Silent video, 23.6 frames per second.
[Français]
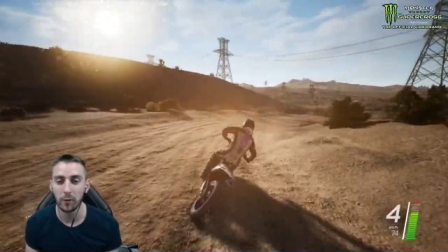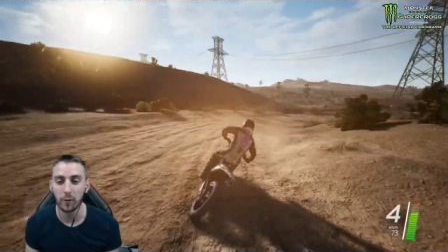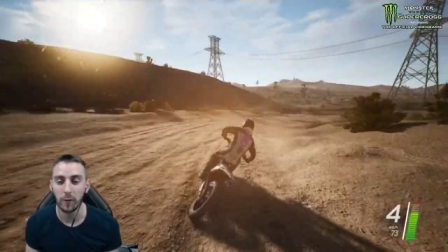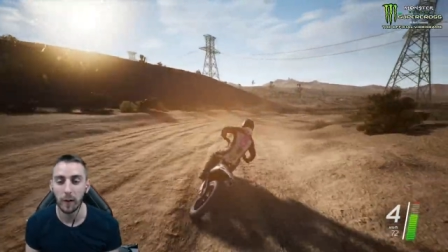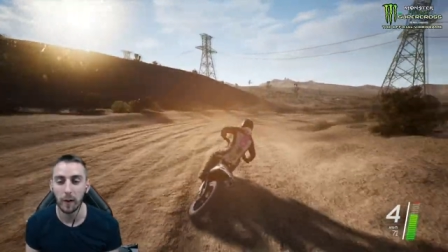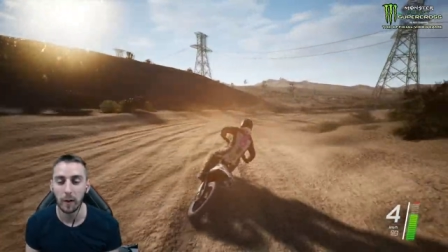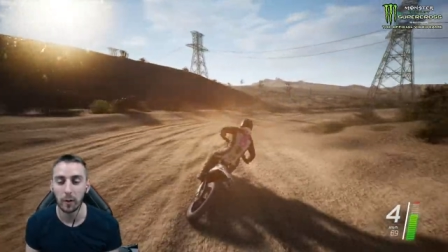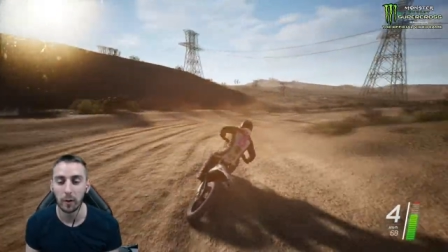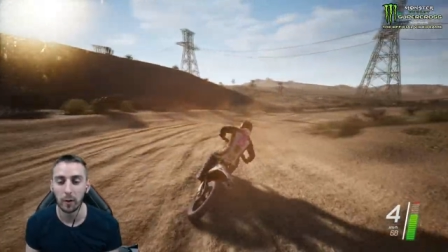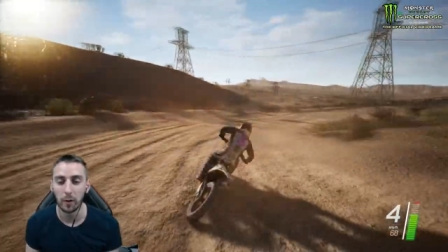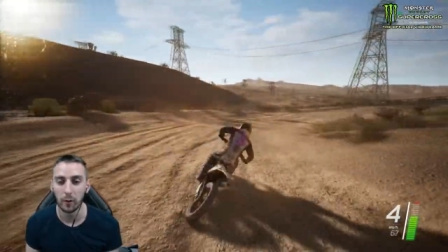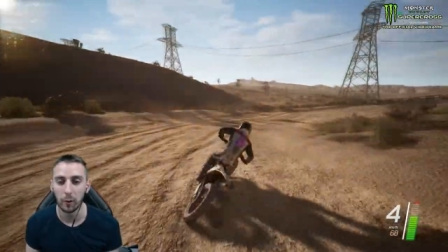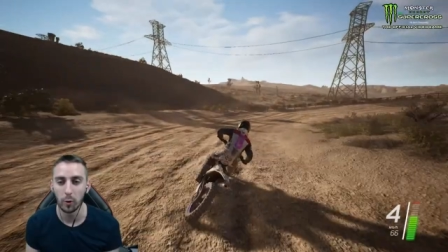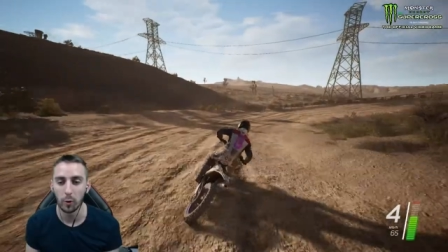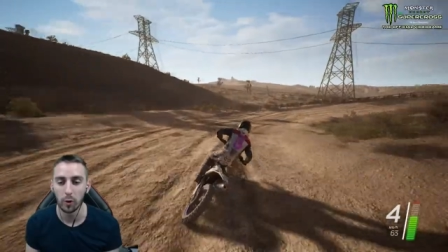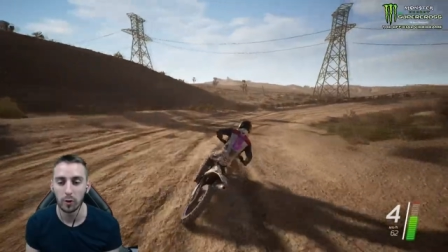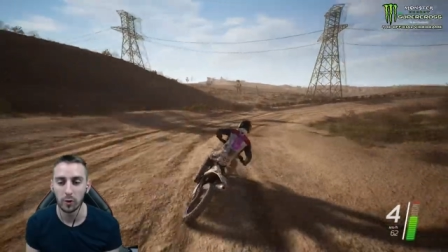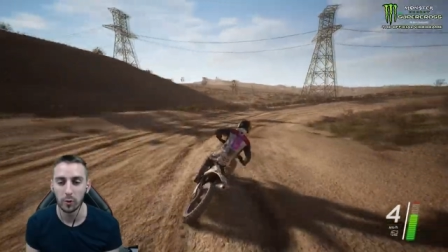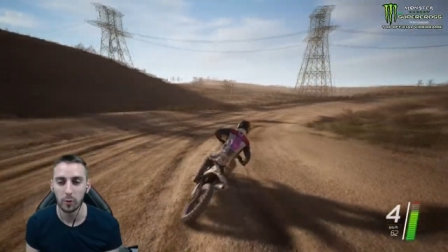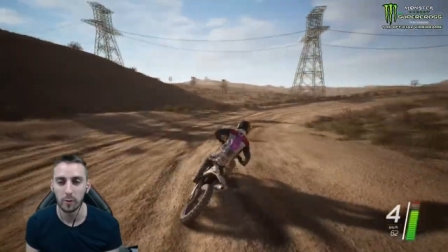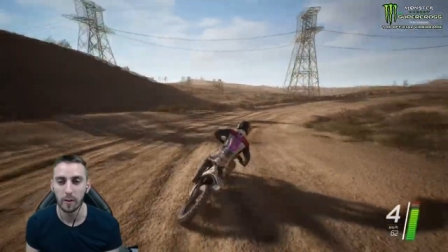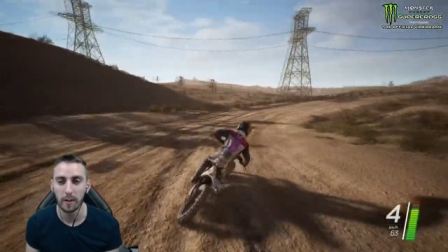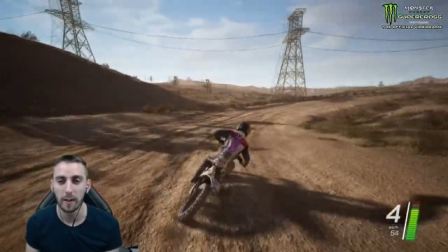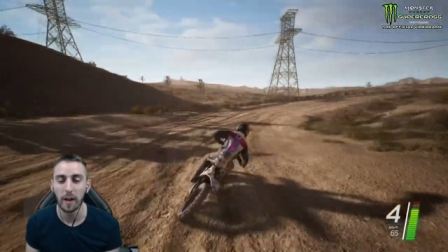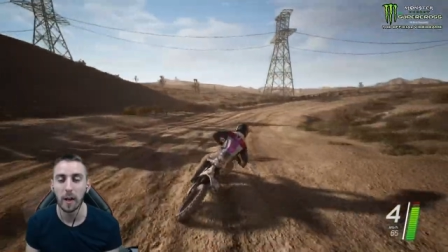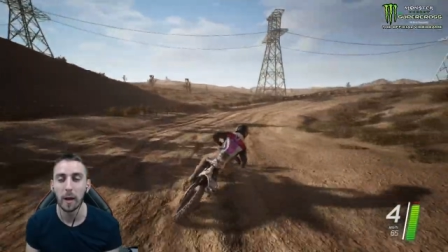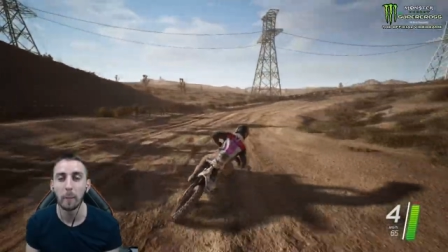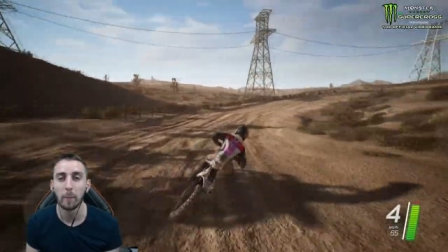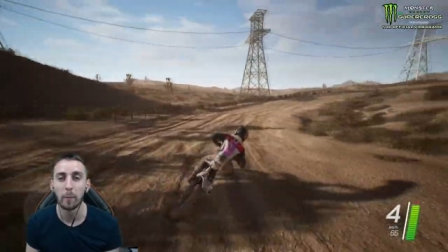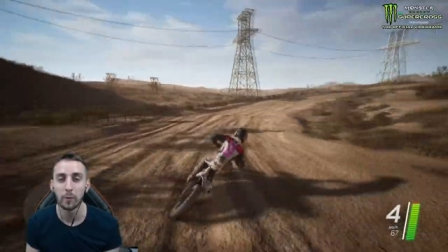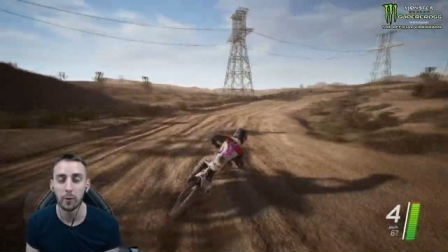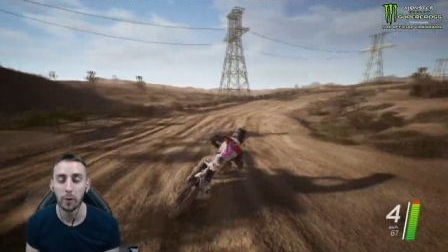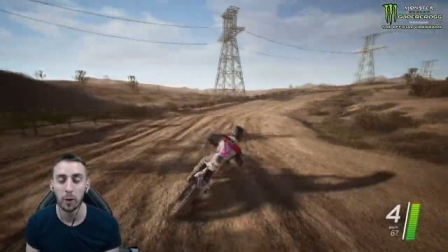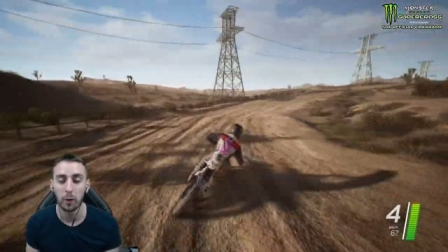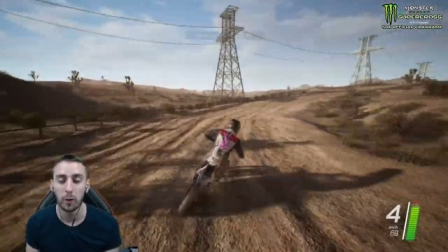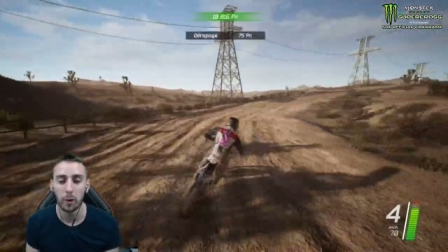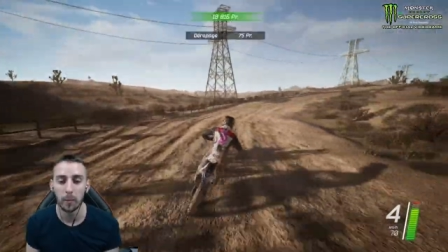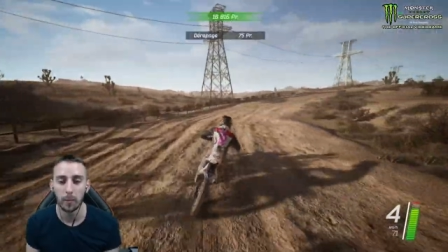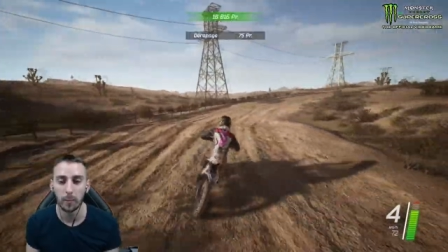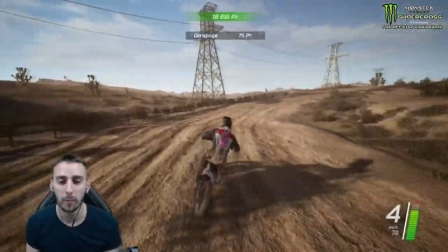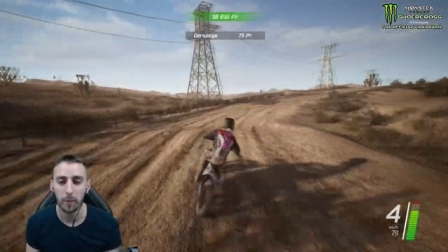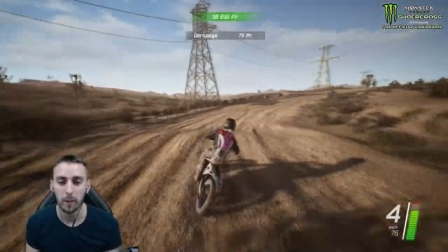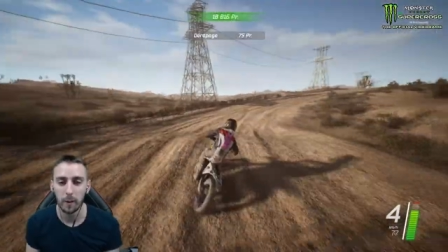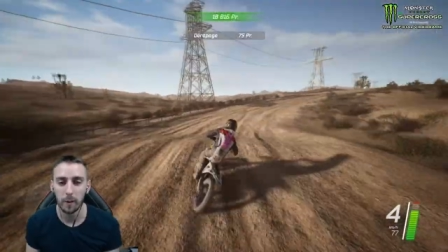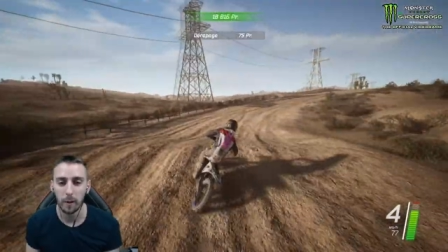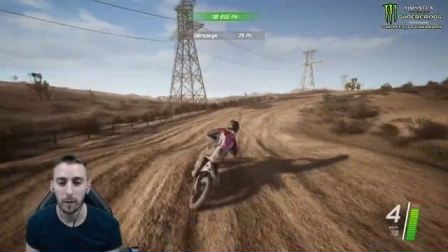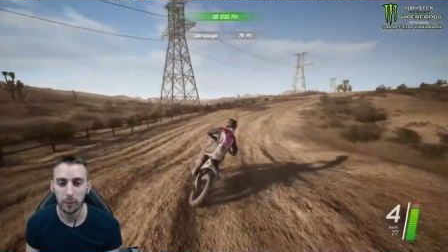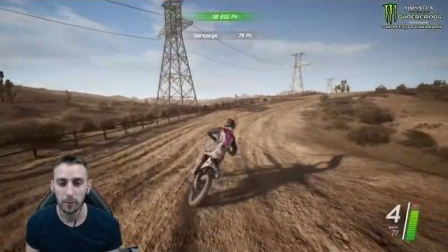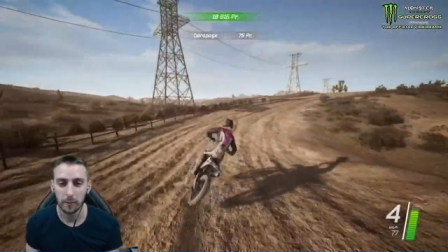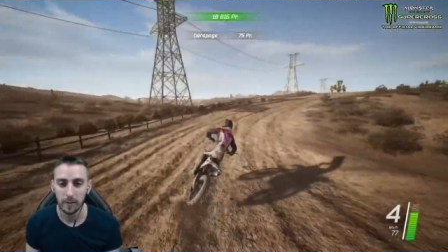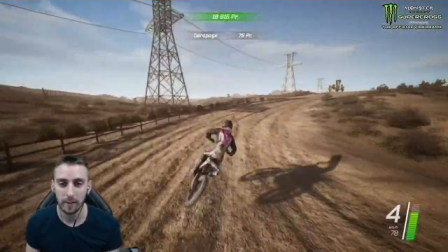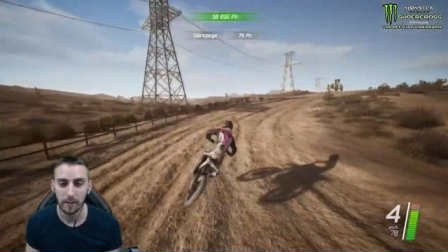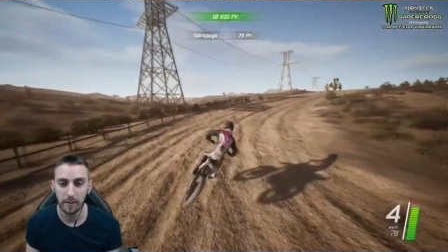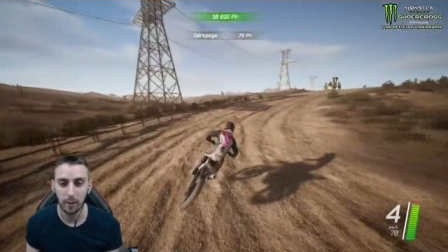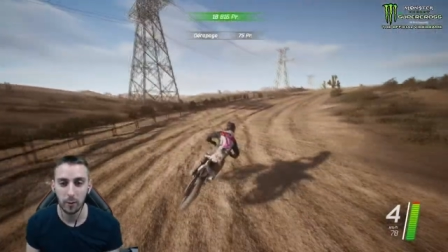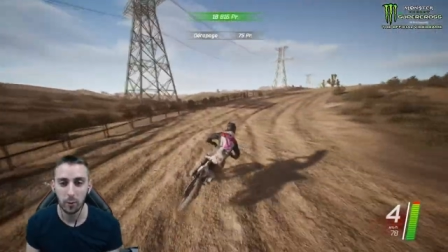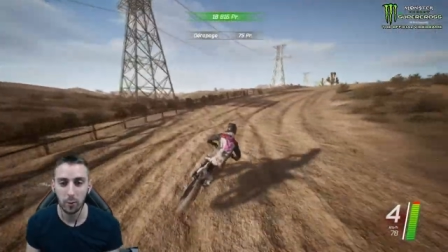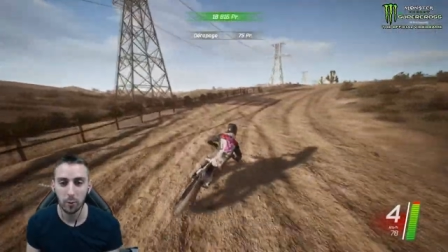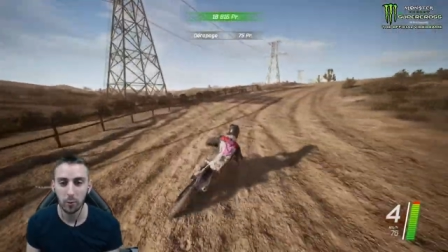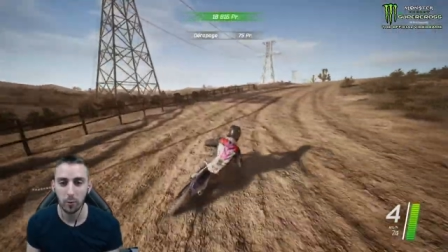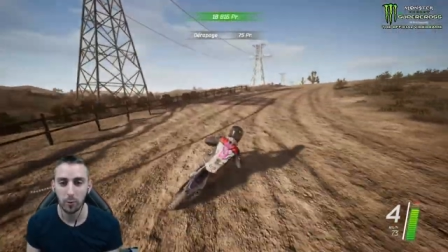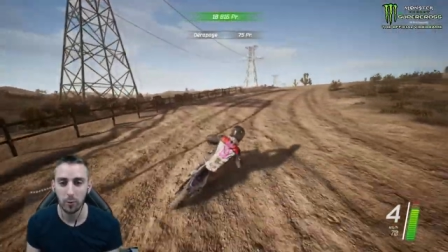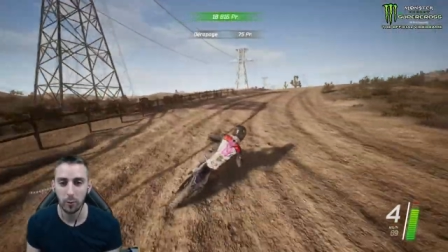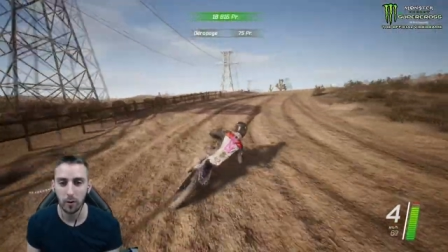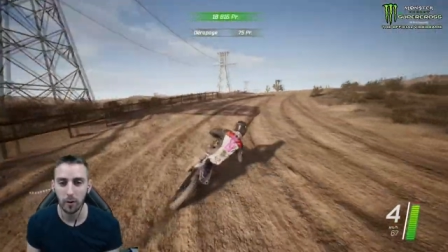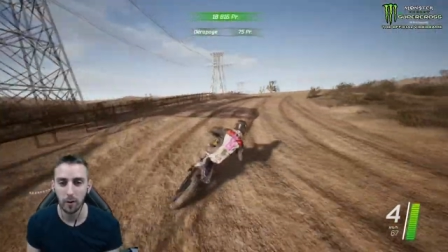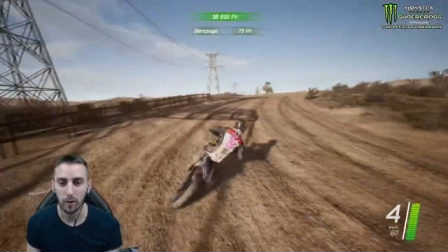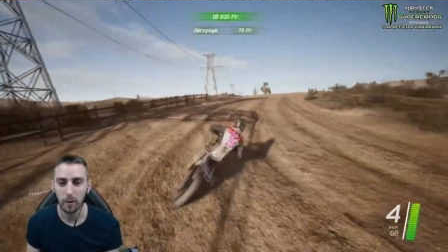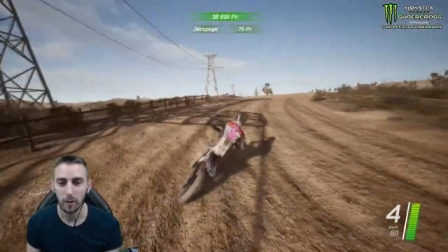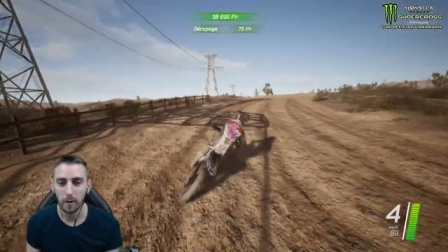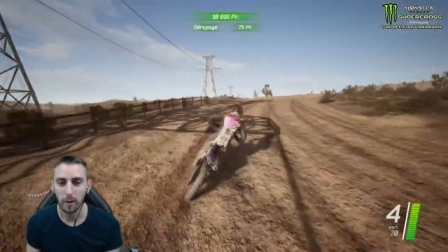Enfin, ils ont rajouté la Monster Cup. Donc ça, c'est cool, tu vois.